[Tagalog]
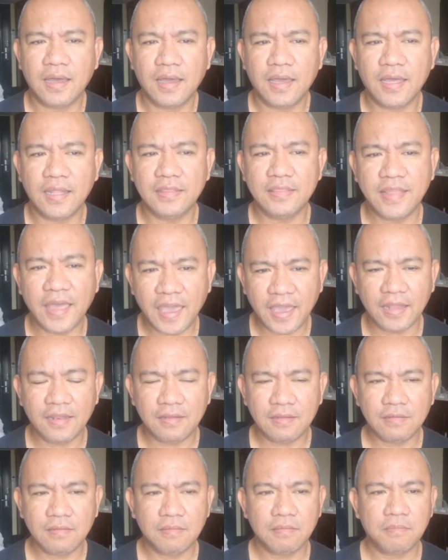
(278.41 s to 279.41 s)
And
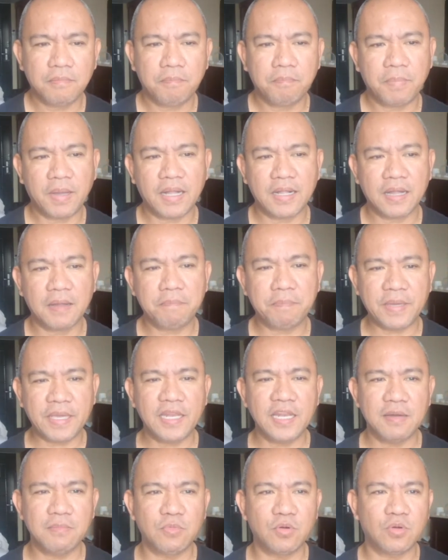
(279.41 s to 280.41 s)
then,
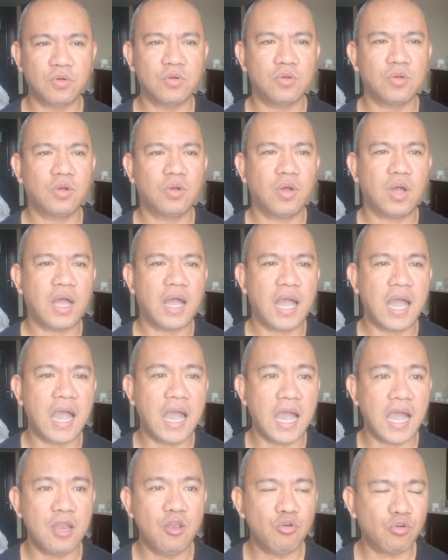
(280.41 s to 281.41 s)
pagkapila mo,
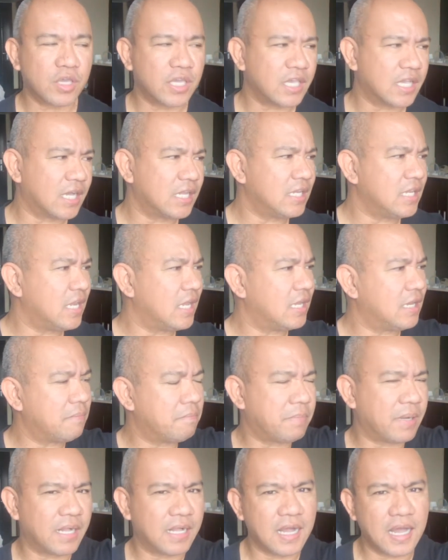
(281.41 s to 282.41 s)
aalukin ka nila
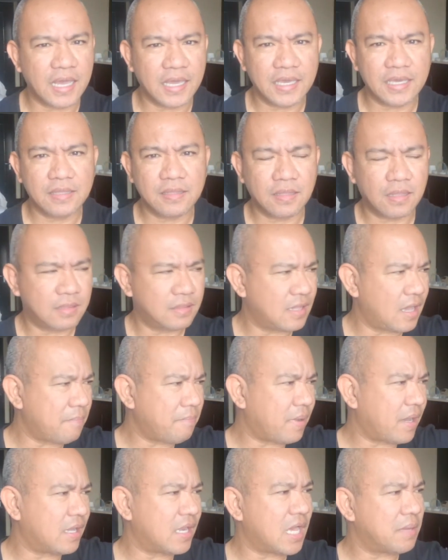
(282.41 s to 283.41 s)
ng pagkain.
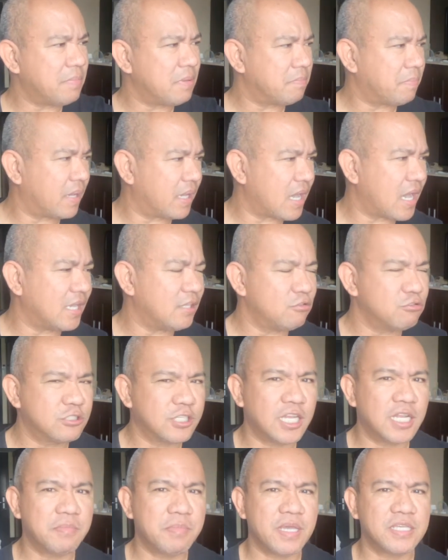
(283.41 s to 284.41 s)
Napakaraming pagkain dun
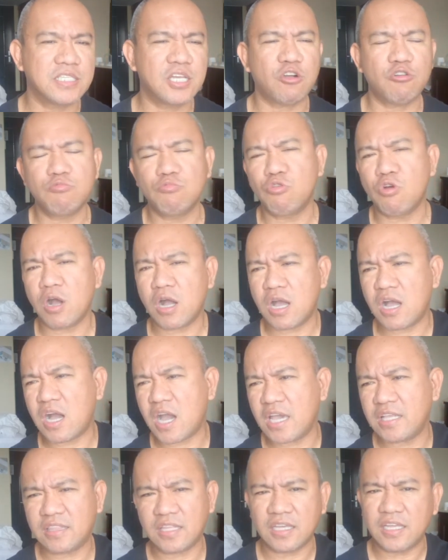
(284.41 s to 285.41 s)
sa lamesa, kumuha ka
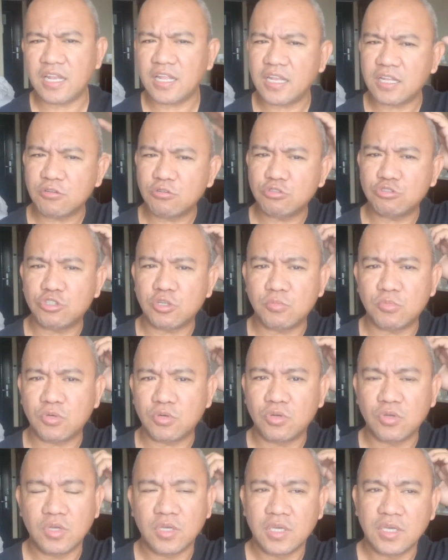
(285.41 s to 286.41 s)
kahit na ilan ang gusto mo.
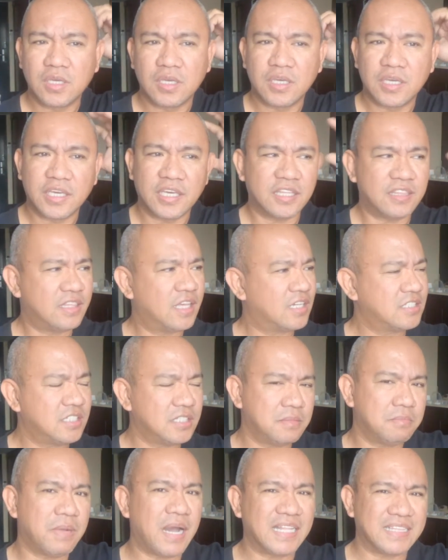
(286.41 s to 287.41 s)
It
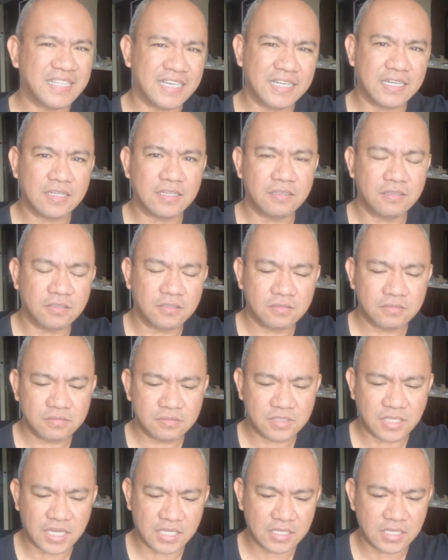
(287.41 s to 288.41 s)
doesn't matter no
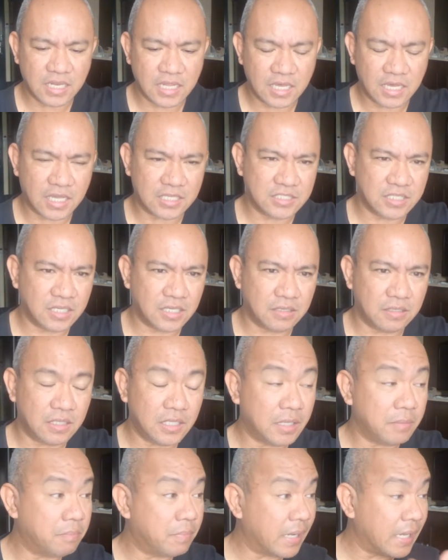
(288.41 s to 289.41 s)
sa kanila kasi
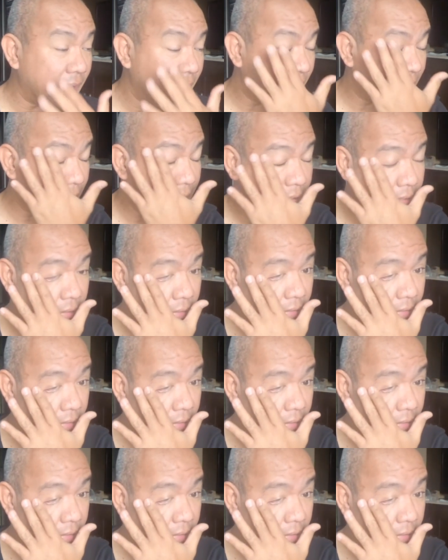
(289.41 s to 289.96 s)
libre nga